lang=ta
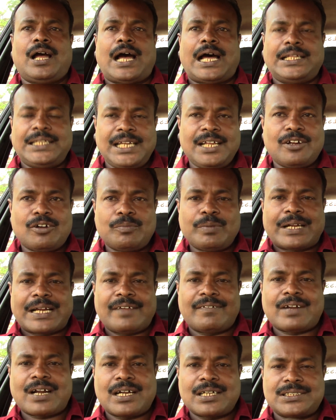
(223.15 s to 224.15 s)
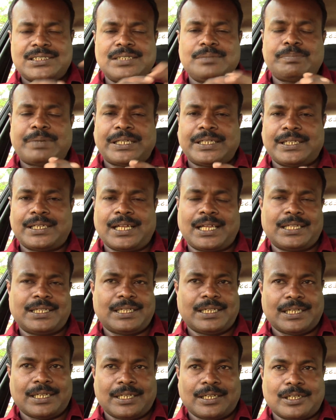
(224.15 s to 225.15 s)
அதுலேயே ரொம்ப கிளவரான சீன் பார்த்தீங்கன்னா
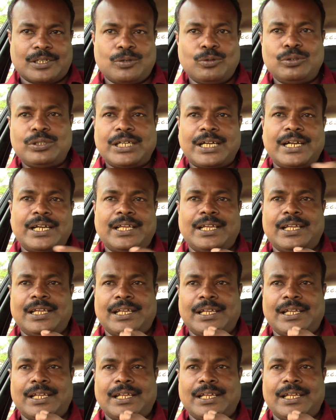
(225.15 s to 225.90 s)
அந்த கூத்தாடி